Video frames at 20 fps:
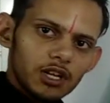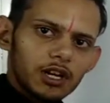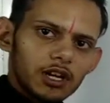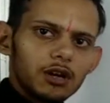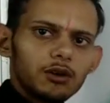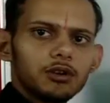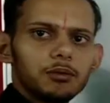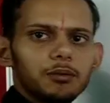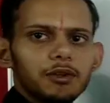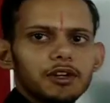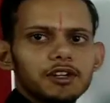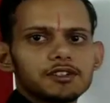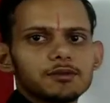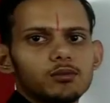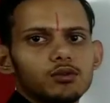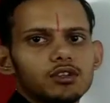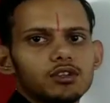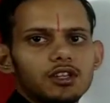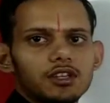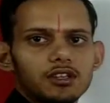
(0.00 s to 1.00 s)
कर्व्ड
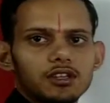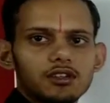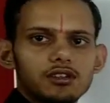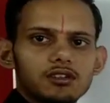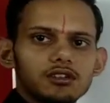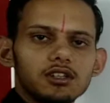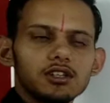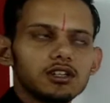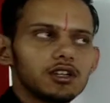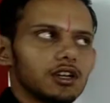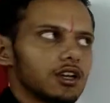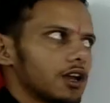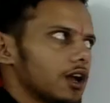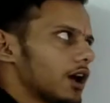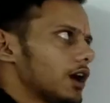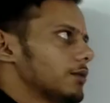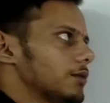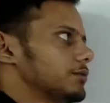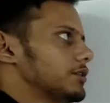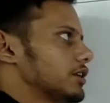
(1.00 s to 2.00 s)
मिरर्स बोल देंगे ठीक है
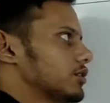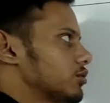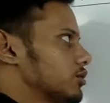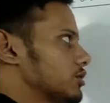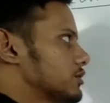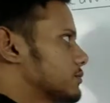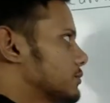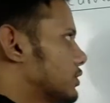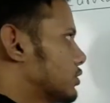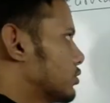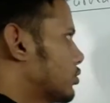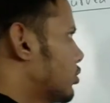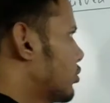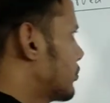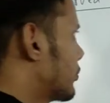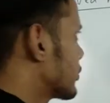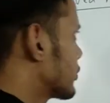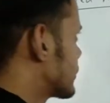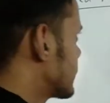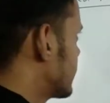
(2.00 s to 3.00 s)
अब देखो इसमें
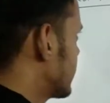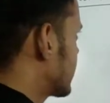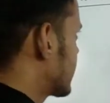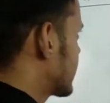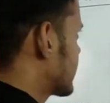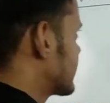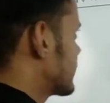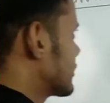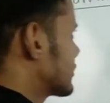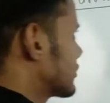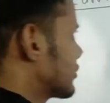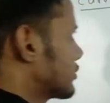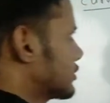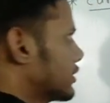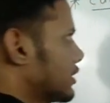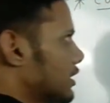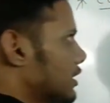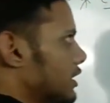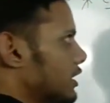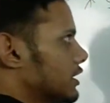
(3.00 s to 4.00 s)
दो पॉसिबल केसेस
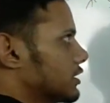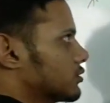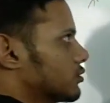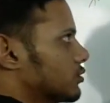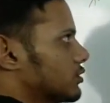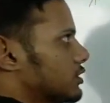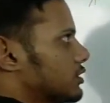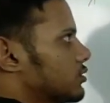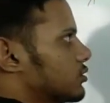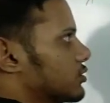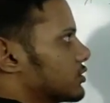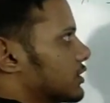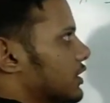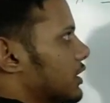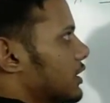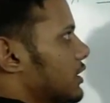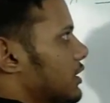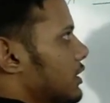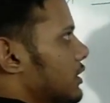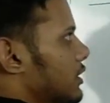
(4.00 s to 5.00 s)
होते हैं एक तो ये होता
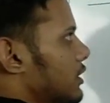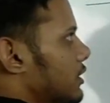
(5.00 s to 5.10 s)
है